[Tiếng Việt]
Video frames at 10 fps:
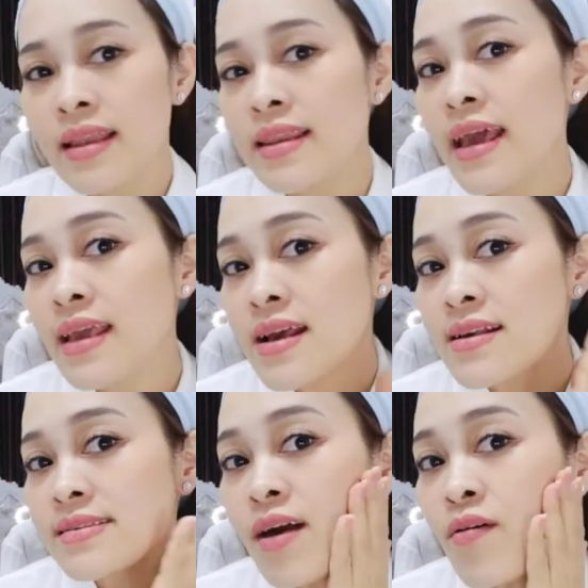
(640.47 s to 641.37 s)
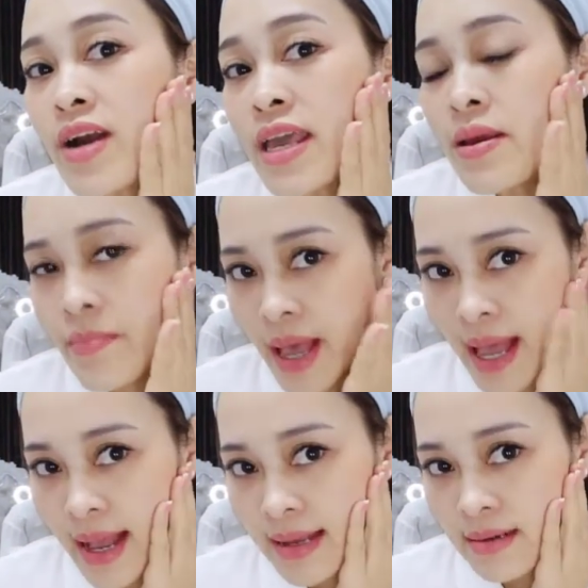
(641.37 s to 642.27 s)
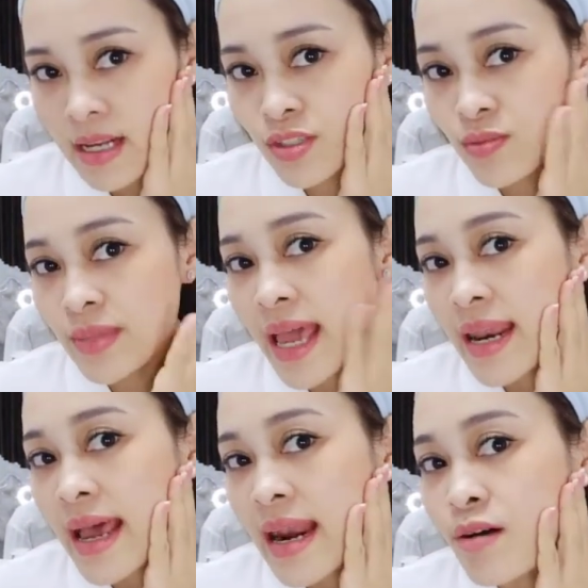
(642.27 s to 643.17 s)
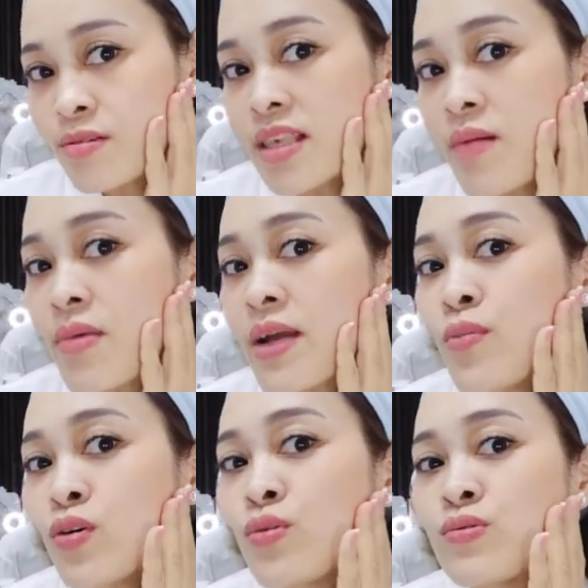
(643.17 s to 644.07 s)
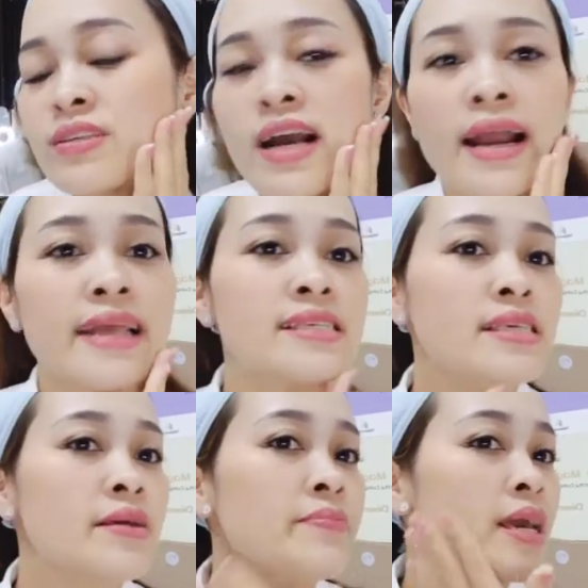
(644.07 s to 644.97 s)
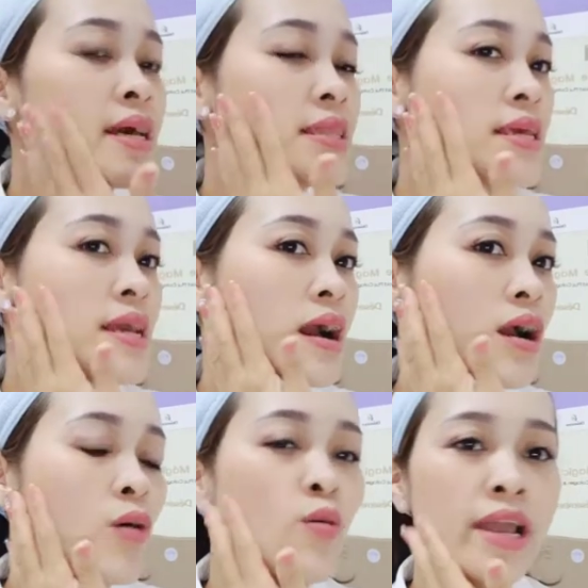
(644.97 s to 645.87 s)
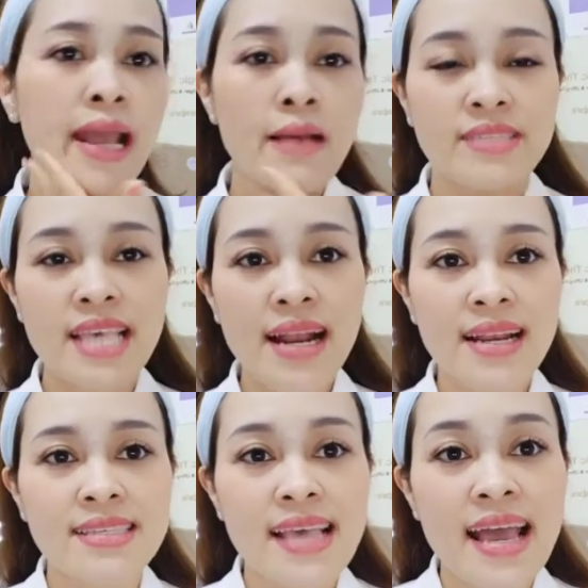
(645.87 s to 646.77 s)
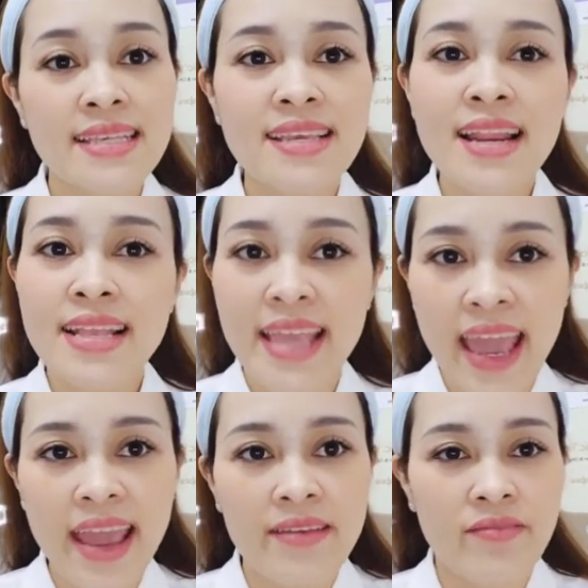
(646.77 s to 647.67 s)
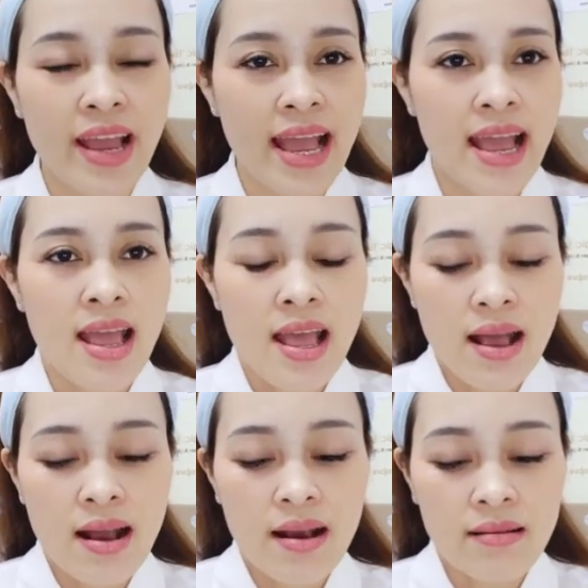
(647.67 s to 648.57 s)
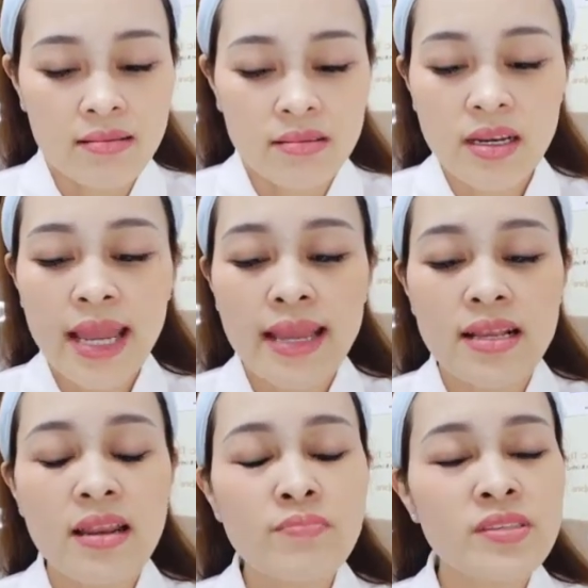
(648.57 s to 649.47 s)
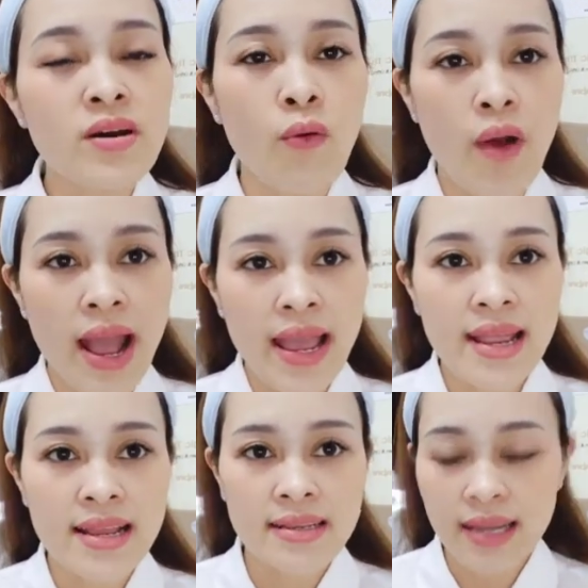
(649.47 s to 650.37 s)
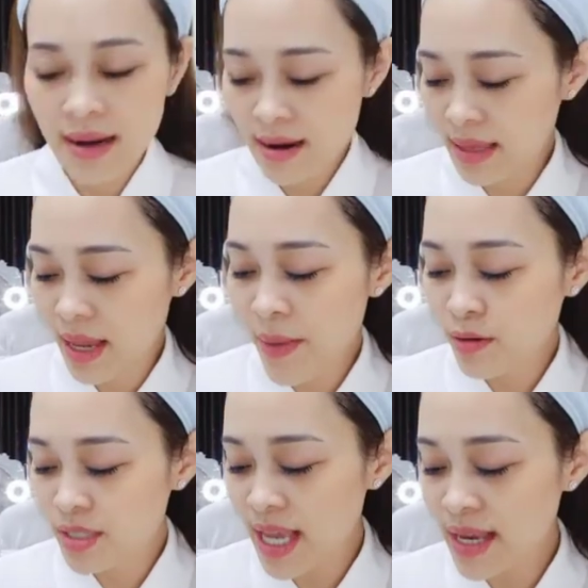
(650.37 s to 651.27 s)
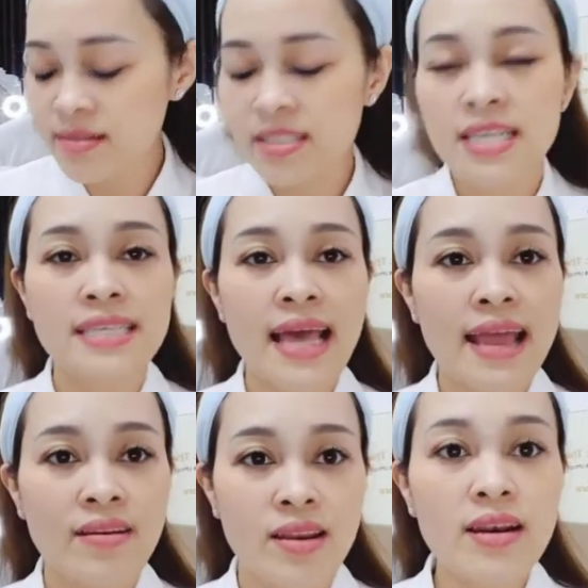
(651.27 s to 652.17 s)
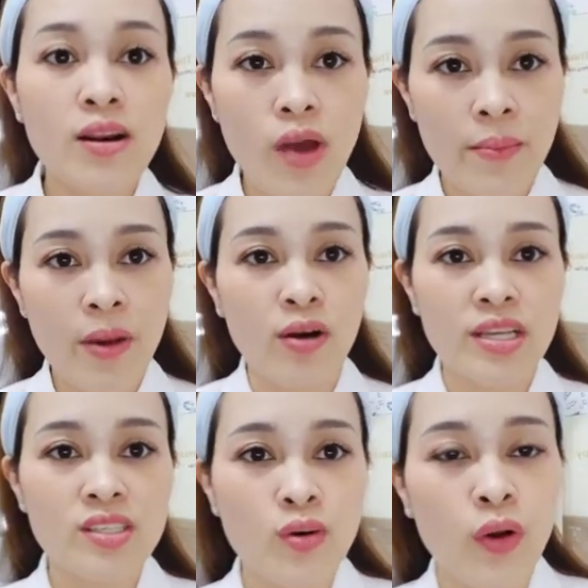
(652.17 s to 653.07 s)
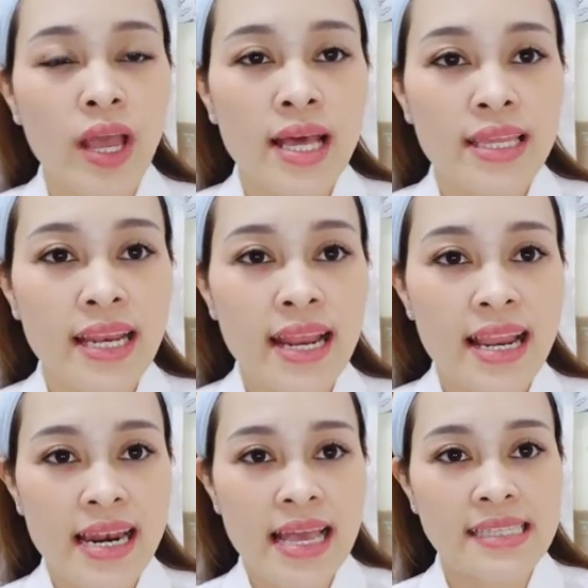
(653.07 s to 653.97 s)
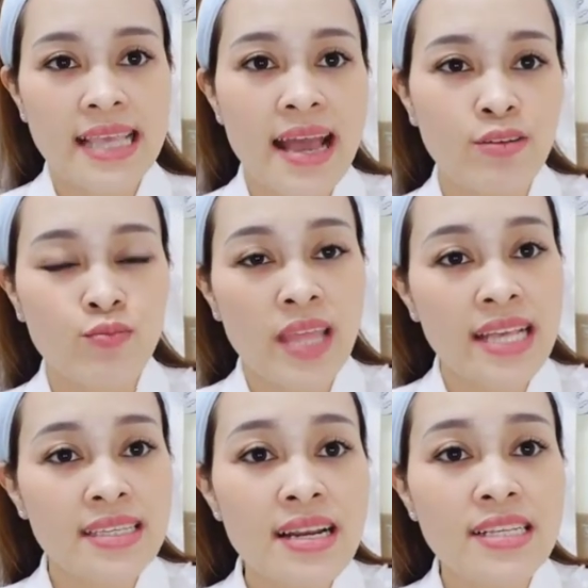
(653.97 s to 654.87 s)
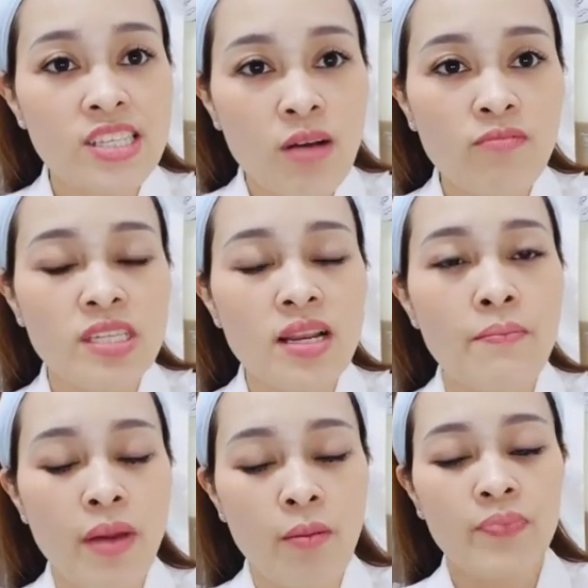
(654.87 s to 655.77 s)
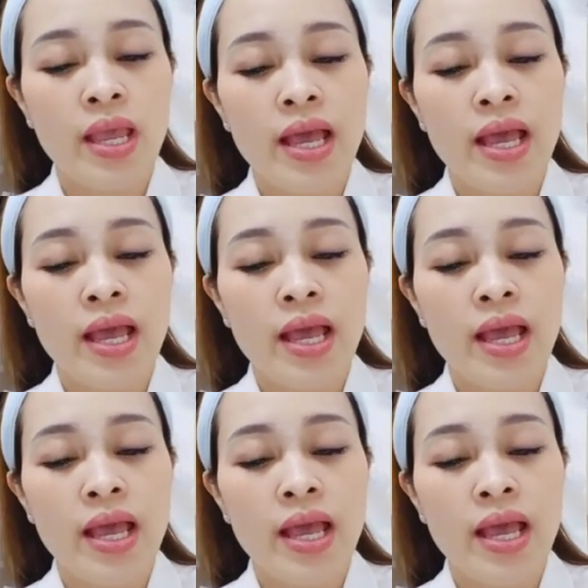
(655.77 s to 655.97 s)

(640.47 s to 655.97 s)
Đây, sau khi mà à, chúng ta đã lau xong cái bột ủ trắng enzyme thì à, có một cái cảm giác là da rất là nhẹ và uh, những cái lớp sừng hóa hay là những cái tế bào chết ở trên da nó đã được loại bỏ đi rồi. Thế nên là là da của chúng ta rất là trong và rất là mỏng.